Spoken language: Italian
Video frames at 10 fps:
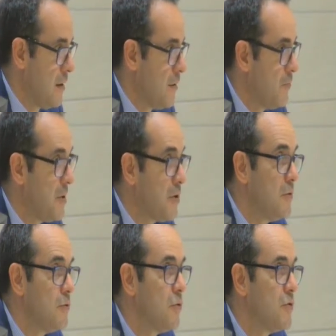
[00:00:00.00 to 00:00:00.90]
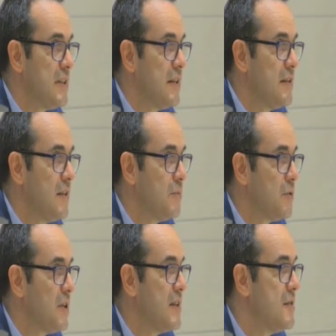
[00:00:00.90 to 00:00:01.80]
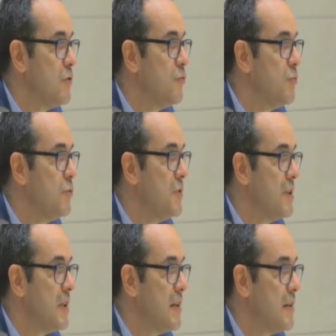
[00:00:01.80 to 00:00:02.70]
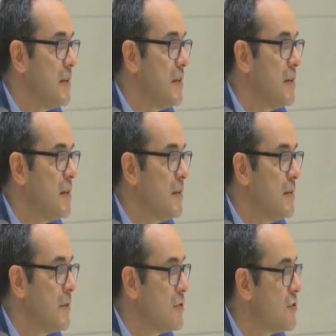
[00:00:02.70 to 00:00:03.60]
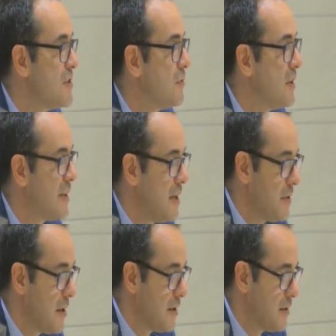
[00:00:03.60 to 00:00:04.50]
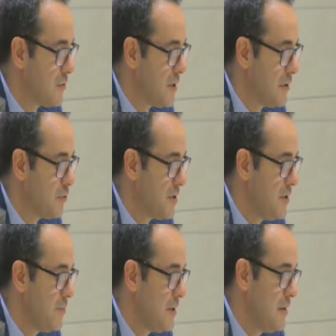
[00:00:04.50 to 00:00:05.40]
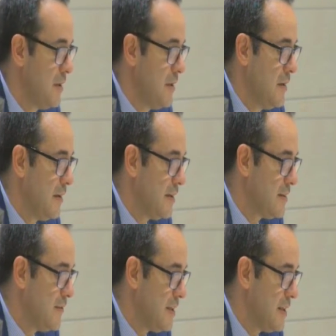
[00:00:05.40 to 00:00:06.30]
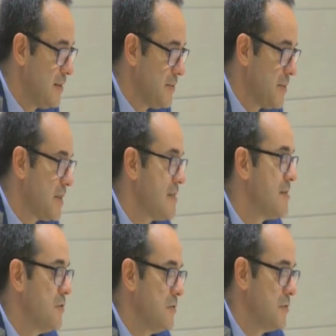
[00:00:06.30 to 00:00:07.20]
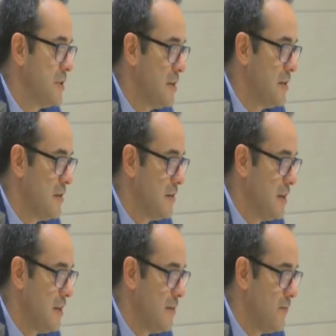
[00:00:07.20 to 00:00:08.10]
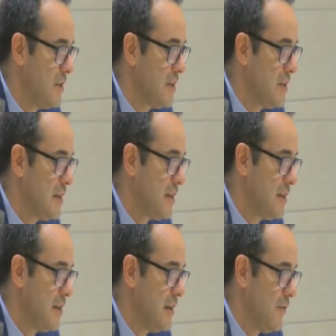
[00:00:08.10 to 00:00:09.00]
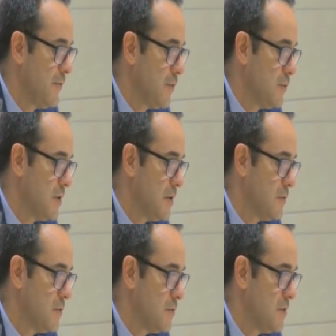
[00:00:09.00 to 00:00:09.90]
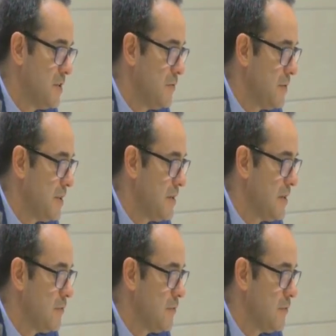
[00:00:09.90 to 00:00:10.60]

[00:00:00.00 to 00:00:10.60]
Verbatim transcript: Però, nonostante i progressi compiuti e che anche Francesco La Camera ha ricordato prima, le attività di preparazione degli inventari affrontano continuamente nuove